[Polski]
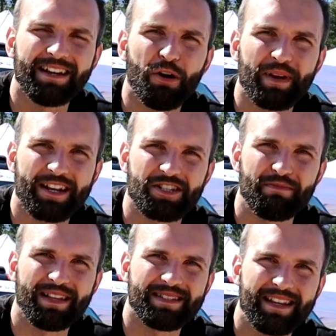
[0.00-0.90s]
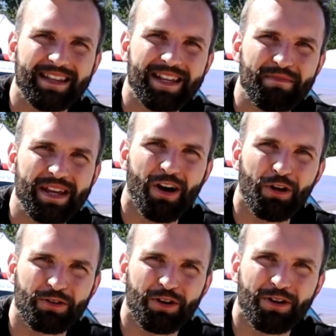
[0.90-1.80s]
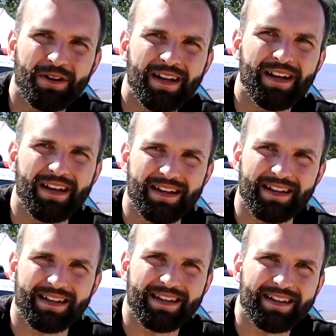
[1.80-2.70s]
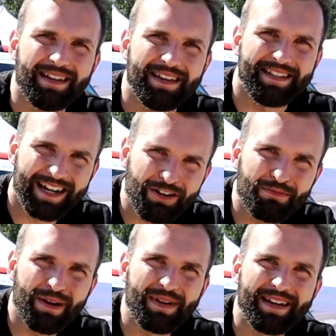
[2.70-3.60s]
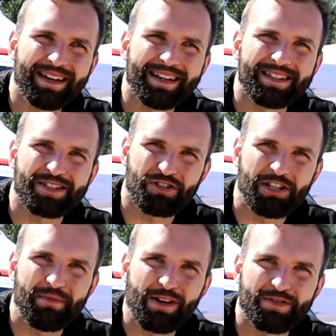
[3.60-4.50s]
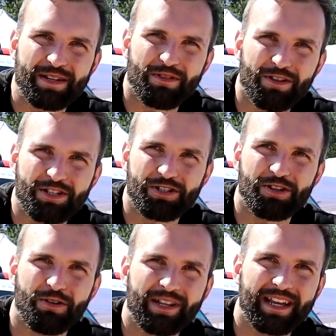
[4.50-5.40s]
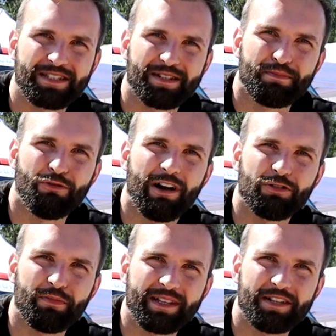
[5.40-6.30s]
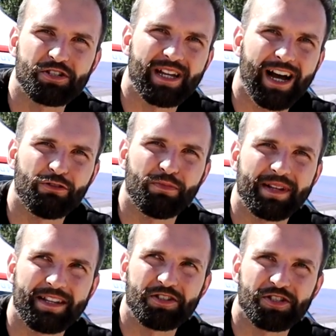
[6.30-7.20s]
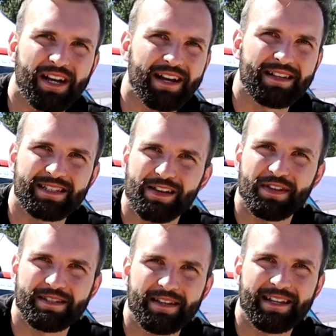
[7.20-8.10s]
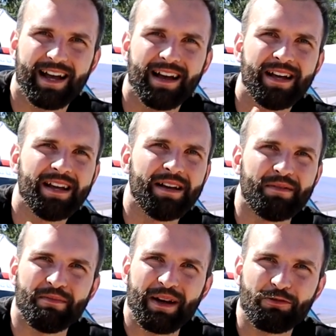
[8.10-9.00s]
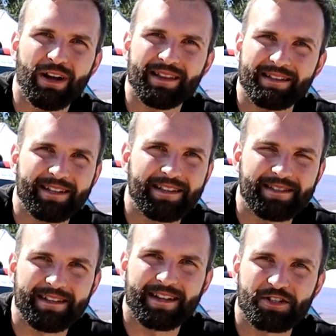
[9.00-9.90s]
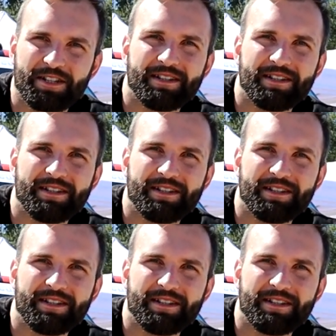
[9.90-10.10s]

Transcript: opiera się między innymi o to, E, jaką mamy skrzynię biegów w samochodzie? Czy ona jest półautomatyczna, automatyczna, sekwencyjna, manualna, tradycyjna, czy